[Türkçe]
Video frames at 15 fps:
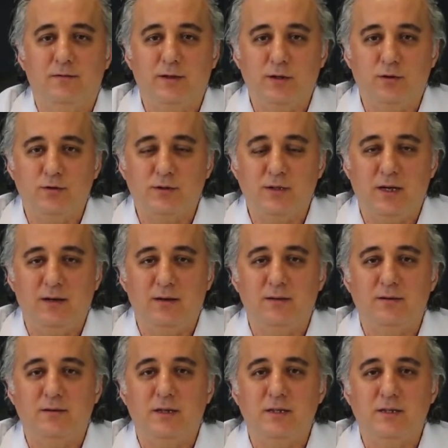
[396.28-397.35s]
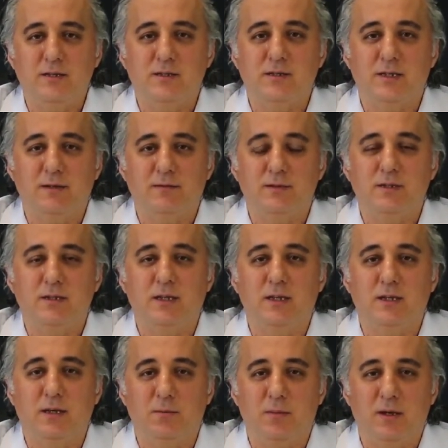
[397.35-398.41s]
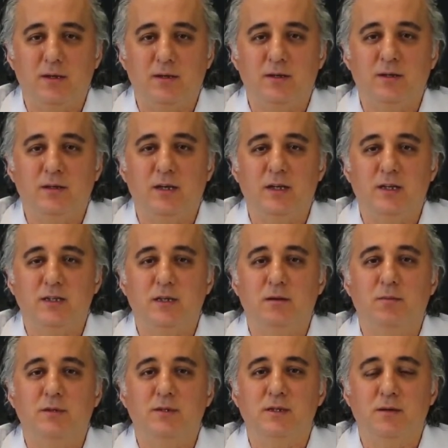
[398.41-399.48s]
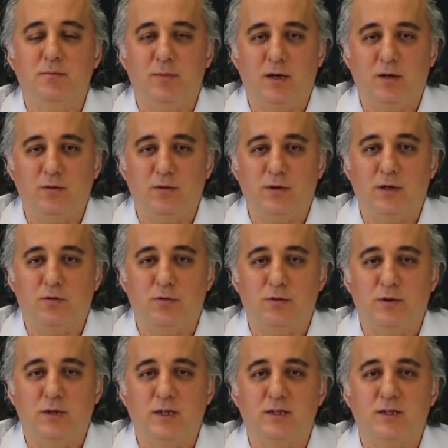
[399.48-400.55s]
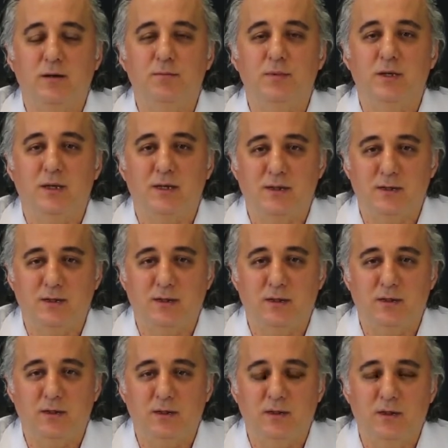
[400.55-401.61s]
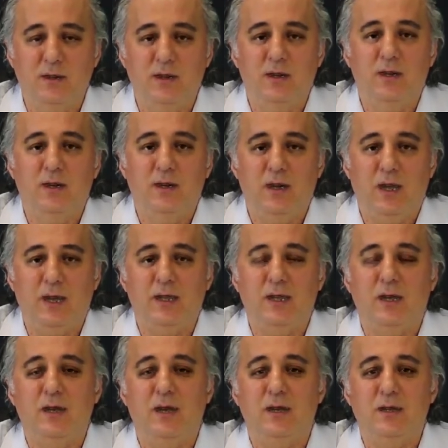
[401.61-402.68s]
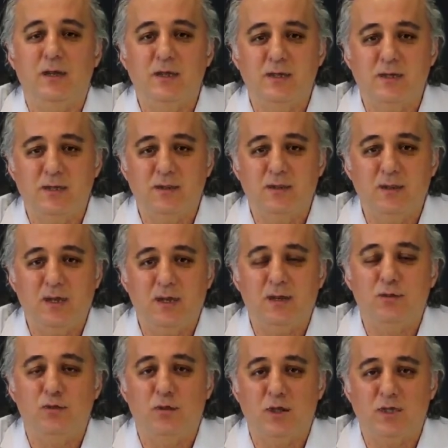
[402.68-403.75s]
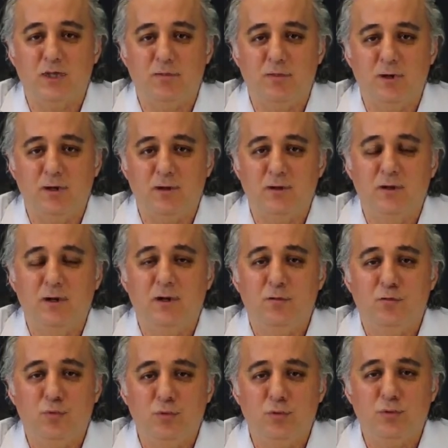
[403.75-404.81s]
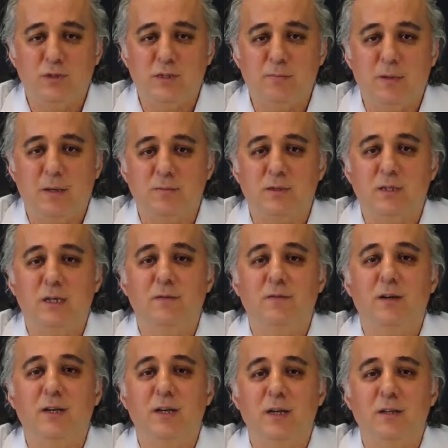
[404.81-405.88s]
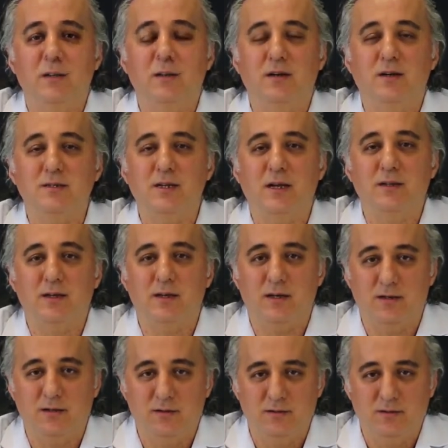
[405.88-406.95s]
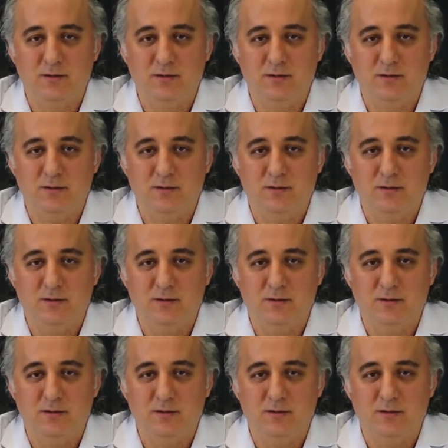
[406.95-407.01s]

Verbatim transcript: Varikosel testis çevresindeki damarların genişlemesine bağlı olarak ortaya çıkan bir rahatsızlıktır erkeklerde kısırlığa yol açabilir. Bunu sperm sayı ve hareketini azaltarak